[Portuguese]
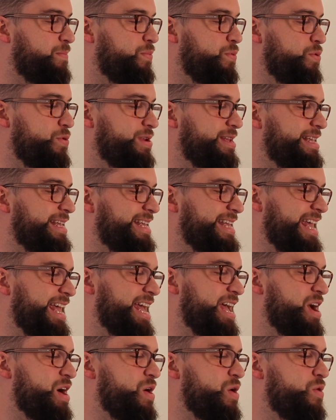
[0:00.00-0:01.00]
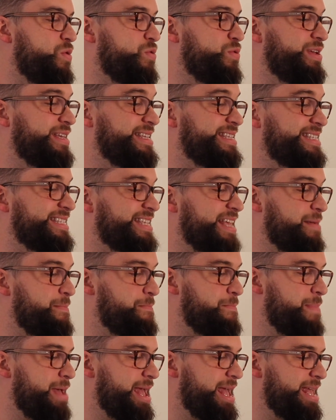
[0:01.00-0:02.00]
Porque o que
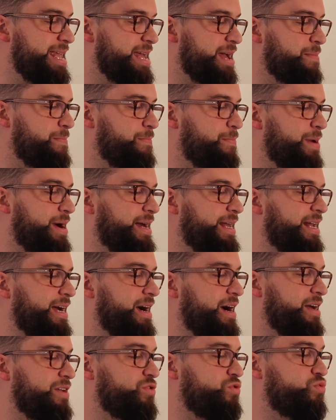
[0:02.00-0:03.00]
semeia para